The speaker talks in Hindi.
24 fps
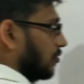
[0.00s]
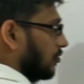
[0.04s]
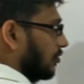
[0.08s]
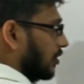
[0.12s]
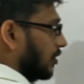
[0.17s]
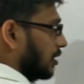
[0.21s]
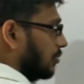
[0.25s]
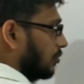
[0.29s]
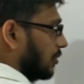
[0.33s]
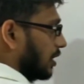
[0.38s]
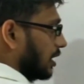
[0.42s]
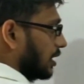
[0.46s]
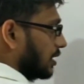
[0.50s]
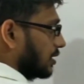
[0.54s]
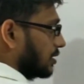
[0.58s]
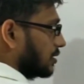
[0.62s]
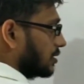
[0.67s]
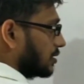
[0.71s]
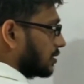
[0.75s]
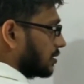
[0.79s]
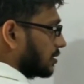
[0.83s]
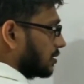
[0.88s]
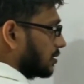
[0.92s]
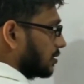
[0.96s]
वन
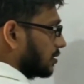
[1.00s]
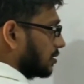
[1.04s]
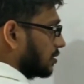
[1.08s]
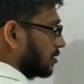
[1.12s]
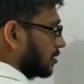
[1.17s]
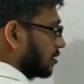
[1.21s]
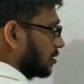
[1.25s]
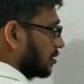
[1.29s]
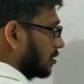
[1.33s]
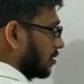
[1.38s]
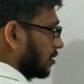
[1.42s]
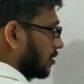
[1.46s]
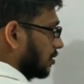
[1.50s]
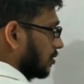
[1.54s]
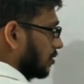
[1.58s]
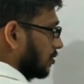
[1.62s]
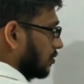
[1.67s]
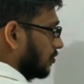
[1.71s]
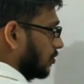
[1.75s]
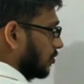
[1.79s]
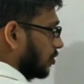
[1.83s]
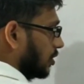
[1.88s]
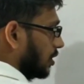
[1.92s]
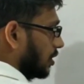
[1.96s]
मार्क्स
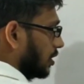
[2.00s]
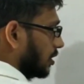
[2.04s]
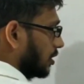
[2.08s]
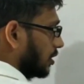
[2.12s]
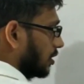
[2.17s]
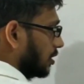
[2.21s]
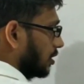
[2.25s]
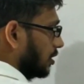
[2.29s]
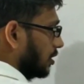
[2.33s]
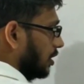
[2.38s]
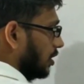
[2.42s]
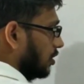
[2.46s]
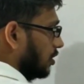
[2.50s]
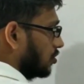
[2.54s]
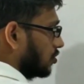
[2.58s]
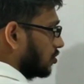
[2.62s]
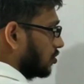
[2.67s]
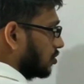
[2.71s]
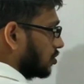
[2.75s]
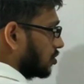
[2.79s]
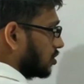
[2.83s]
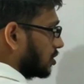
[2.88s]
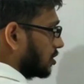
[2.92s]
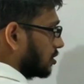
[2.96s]
फॉर ईच
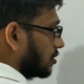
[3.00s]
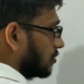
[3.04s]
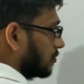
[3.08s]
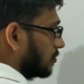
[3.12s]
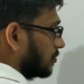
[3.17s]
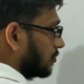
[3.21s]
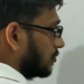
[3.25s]
क्वेश्चन